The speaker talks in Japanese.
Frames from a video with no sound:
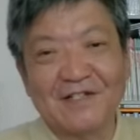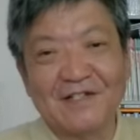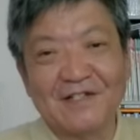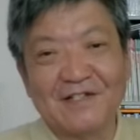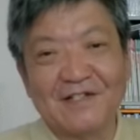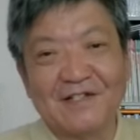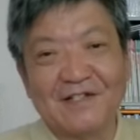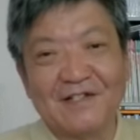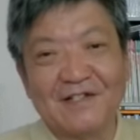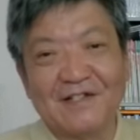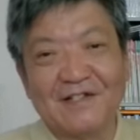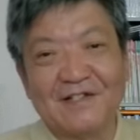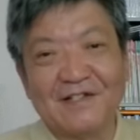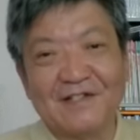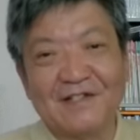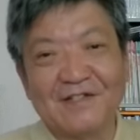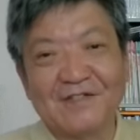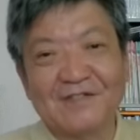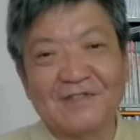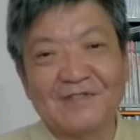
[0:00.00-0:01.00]

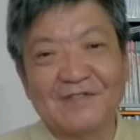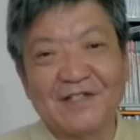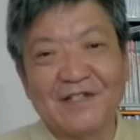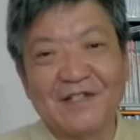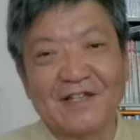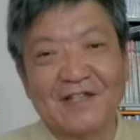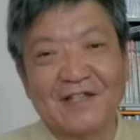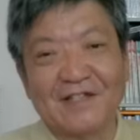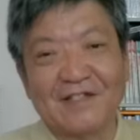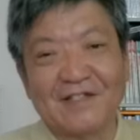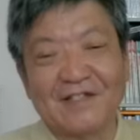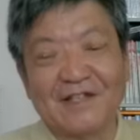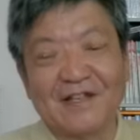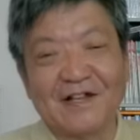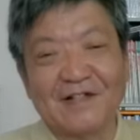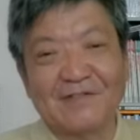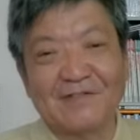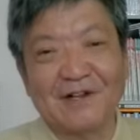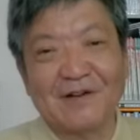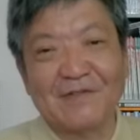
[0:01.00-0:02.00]
えー、20世紀
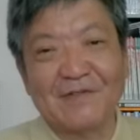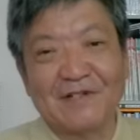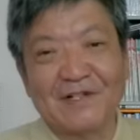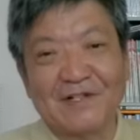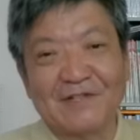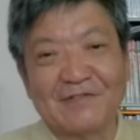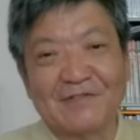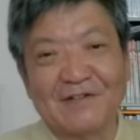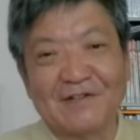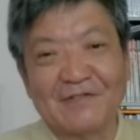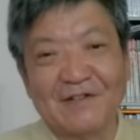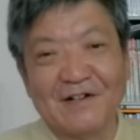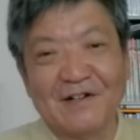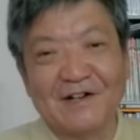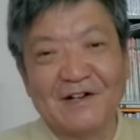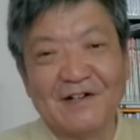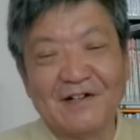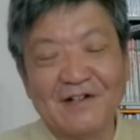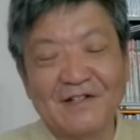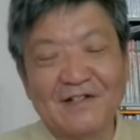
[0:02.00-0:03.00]
前半のアメリカとか
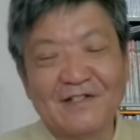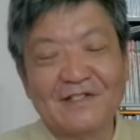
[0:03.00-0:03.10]
は